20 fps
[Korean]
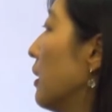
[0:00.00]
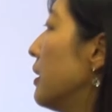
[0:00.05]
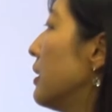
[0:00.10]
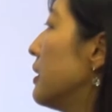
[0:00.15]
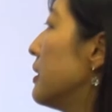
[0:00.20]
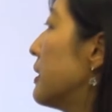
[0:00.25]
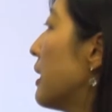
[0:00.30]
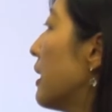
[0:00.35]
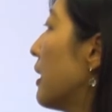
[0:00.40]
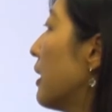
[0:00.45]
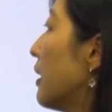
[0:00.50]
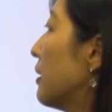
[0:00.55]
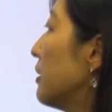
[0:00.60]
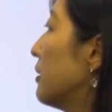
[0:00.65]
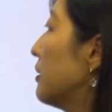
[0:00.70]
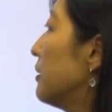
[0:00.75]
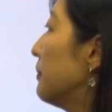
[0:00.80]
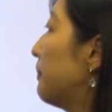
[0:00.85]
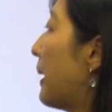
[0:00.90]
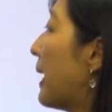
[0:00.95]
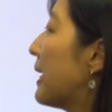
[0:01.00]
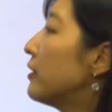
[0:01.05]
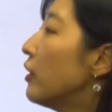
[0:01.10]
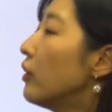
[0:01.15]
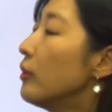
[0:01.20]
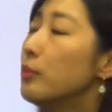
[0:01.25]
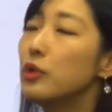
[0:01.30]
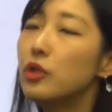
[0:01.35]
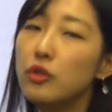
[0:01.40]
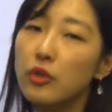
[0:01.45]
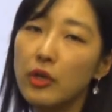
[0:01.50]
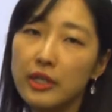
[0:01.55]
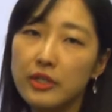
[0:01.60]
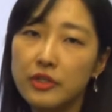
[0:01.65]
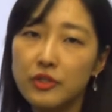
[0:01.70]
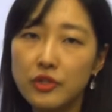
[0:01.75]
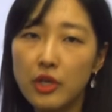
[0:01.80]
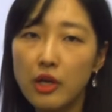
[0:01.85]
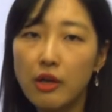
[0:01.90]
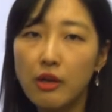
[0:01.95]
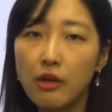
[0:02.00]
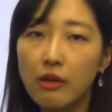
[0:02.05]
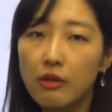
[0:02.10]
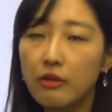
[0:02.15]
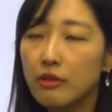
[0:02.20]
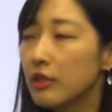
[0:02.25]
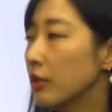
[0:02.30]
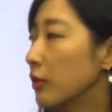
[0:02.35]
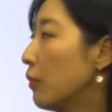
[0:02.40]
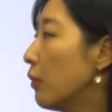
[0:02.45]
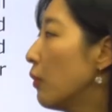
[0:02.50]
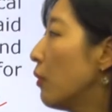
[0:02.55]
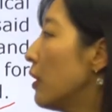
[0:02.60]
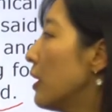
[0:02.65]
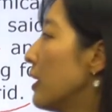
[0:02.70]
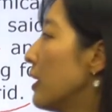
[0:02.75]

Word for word: 이제 그 배설물이 되겠죠? 그리고